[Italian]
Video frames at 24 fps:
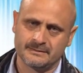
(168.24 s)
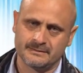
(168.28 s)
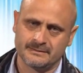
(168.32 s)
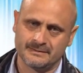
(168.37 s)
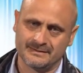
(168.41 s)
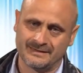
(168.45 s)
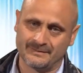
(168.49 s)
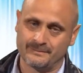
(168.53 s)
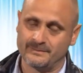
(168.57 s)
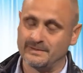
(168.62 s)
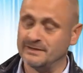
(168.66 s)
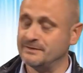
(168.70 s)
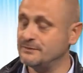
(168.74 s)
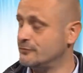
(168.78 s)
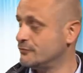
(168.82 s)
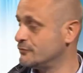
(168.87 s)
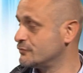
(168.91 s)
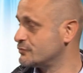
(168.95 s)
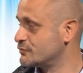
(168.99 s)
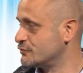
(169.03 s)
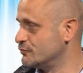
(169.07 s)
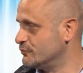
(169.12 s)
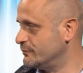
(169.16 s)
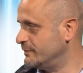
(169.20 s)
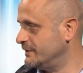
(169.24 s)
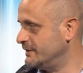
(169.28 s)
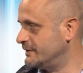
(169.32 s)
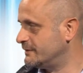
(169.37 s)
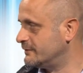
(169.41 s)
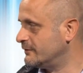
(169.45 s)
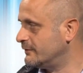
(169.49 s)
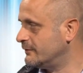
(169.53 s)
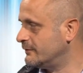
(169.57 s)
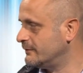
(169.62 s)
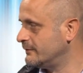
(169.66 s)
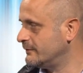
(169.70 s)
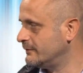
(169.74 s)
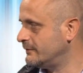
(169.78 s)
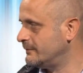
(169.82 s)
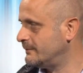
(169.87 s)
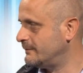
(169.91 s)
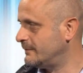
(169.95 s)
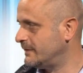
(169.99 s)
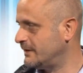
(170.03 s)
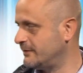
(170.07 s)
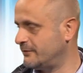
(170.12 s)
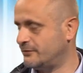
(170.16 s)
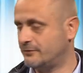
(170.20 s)
l'abbandono subito,
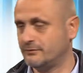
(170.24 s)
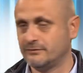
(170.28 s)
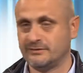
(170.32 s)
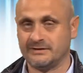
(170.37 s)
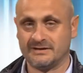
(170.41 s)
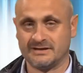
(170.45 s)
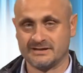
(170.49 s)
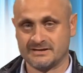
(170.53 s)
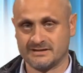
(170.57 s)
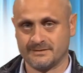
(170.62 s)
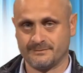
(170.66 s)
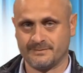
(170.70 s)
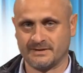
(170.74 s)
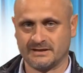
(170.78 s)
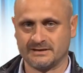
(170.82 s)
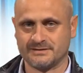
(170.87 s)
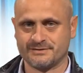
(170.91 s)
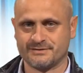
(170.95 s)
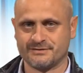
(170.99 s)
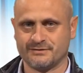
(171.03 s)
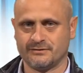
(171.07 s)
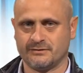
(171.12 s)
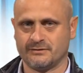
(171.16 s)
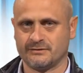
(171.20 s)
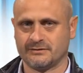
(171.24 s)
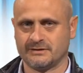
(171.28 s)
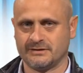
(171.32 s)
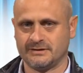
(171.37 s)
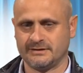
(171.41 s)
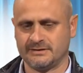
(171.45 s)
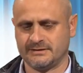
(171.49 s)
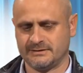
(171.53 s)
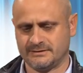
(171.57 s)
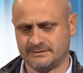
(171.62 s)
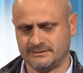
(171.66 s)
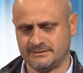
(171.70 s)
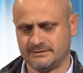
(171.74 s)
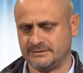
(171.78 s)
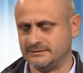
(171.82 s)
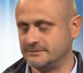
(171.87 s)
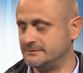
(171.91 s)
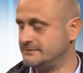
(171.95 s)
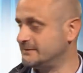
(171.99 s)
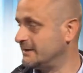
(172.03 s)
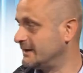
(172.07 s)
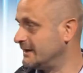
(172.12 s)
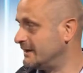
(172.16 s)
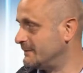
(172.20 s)
ma non la separazione eh,
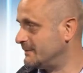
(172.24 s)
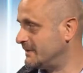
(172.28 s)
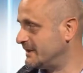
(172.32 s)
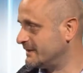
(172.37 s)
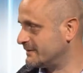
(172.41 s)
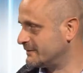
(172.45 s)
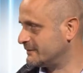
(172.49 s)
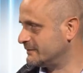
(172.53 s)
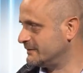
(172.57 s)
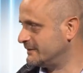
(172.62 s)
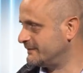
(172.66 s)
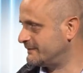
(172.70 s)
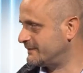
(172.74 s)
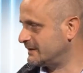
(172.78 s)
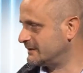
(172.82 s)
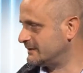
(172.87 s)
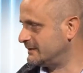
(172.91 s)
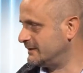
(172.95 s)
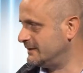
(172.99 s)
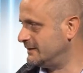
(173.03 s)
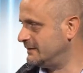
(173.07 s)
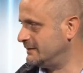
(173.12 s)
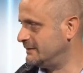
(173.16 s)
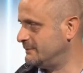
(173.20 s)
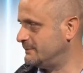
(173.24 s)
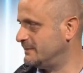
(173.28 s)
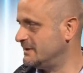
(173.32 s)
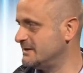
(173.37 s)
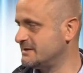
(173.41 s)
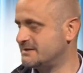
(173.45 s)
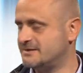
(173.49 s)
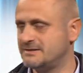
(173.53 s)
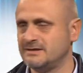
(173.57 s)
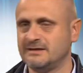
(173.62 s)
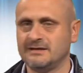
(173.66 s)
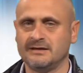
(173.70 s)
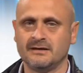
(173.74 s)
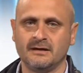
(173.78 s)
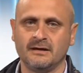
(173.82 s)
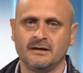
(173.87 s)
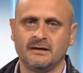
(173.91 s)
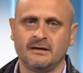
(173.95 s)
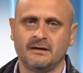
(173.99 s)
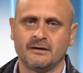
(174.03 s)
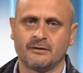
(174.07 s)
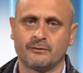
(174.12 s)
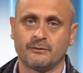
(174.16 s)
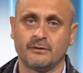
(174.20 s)
dalla madre o dai fratelli, bensì
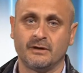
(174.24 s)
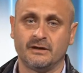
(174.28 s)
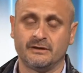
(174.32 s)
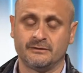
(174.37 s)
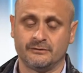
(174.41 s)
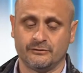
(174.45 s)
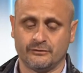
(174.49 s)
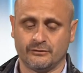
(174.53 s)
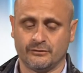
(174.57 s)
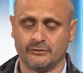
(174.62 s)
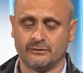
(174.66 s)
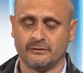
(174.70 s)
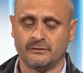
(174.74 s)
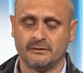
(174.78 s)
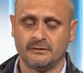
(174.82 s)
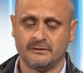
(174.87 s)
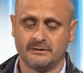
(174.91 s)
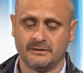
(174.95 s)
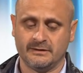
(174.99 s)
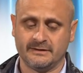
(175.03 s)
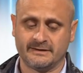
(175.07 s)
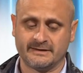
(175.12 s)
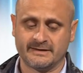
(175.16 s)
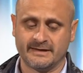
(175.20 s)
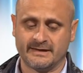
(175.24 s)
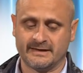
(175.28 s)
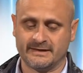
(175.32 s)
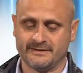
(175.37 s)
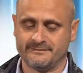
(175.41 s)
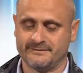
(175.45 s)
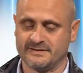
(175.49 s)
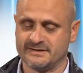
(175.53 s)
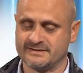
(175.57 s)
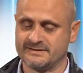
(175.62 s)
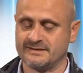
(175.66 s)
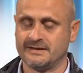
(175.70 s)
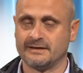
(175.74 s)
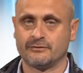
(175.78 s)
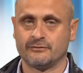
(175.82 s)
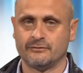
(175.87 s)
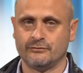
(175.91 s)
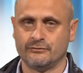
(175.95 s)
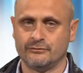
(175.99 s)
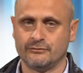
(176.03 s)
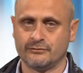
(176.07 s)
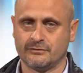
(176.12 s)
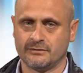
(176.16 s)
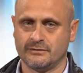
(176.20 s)
quando il cane va a stare con
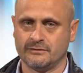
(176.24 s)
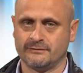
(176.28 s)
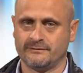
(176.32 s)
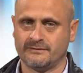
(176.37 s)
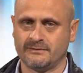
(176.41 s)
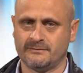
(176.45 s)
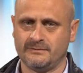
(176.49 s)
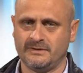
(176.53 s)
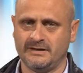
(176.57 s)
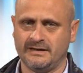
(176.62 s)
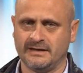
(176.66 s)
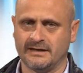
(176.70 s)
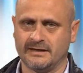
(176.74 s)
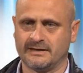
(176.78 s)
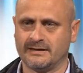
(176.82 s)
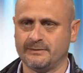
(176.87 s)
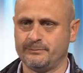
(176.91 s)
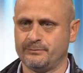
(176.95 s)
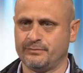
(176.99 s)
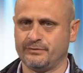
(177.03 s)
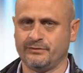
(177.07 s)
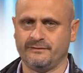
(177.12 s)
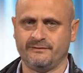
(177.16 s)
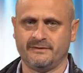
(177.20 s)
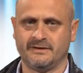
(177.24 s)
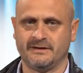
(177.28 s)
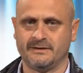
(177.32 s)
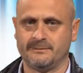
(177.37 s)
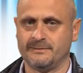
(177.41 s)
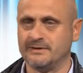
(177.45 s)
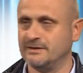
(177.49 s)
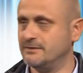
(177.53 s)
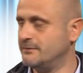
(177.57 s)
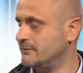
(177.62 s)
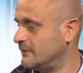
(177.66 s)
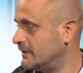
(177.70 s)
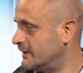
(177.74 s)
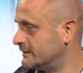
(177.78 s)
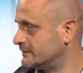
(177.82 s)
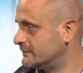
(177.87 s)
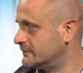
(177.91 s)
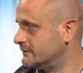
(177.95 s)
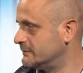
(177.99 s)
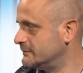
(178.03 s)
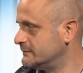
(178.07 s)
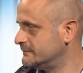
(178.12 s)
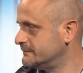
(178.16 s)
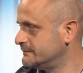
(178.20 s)
un nucleo familiare e poi viene
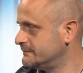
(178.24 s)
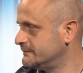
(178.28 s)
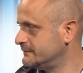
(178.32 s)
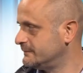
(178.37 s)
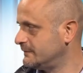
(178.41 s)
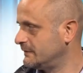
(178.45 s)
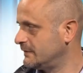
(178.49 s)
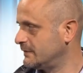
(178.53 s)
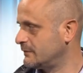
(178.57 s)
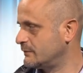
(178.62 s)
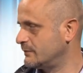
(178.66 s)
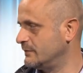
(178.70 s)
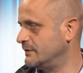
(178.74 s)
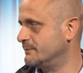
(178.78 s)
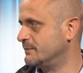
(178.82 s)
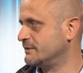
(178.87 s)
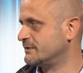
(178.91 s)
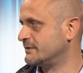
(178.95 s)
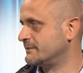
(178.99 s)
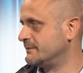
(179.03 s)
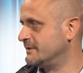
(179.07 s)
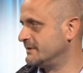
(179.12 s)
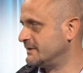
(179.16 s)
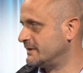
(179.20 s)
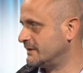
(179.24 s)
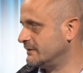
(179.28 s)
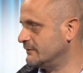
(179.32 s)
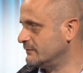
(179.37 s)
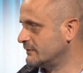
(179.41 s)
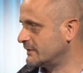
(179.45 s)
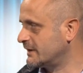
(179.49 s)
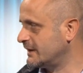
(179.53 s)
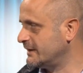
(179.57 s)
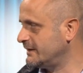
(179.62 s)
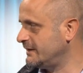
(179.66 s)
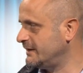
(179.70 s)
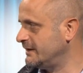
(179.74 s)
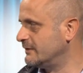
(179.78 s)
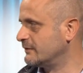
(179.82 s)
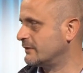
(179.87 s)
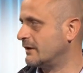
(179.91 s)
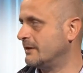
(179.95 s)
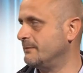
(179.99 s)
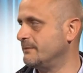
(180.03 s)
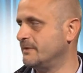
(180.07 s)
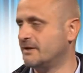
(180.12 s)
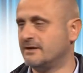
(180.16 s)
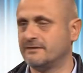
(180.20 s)
abbandonato. Quindi potrebbe andare in un canile o
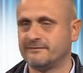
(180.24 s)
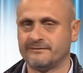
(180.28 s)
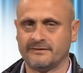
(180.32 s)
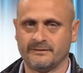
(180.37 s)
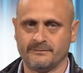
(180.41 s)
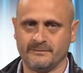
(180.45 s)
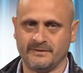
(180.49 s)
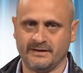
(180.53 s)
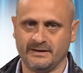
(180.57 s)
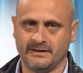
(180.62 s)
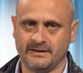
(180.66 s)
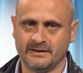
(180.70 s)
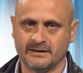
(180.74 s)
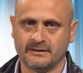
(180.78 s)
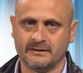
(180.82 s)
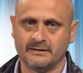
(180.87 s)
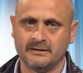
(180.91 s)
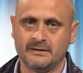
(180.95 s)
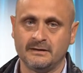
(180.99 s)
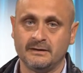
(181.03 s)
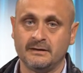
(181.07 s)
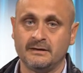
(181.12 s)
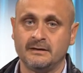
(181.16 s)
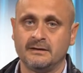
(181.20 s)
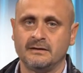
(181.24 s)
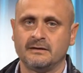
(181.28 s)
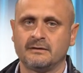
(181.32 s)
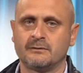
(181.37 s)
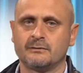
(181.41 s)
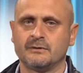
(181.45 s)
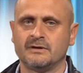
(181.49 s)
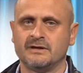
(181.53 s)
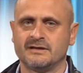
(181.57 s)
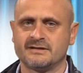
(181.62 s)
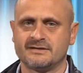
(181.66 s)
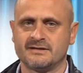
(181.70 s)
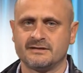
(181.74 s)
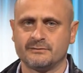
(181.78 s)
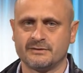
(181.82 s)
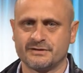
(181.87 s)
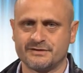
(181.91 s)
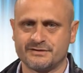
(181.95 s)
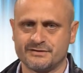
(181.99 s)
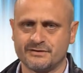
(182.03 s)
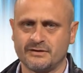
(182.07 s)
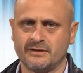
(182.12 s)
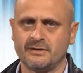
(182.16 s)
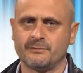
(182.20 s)
cambiare famiglia. Quella
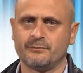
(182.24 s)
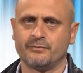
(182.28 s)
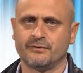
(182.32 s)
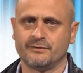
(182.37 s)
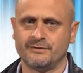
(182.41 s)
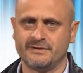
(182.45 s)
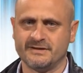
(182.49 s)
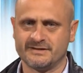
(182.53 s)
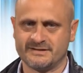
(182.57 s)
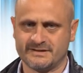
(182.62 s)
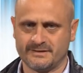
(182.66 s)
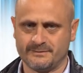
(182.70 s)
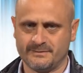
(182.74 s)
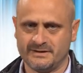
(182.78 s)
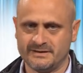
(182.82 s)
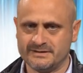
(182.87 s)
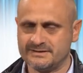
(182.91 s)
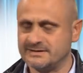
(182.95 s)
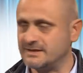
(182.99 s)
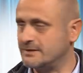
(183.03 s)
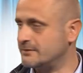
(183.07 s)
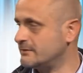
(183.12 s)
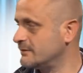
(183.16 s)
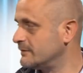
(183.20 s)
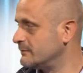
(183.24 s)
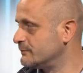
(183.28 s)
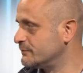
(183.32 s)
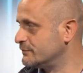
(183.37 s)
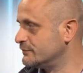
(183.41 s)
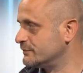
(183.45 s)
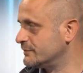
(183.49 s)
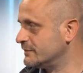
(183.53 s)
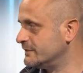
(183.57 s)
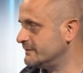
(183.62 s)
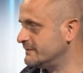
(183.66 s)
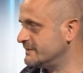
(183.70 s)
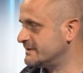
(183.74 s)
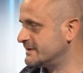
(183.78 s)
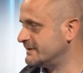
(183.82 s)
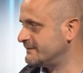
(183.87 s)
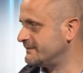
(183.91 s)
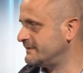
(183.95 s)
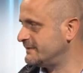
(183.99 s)
situazione può destabilizzarlo da un punto di vista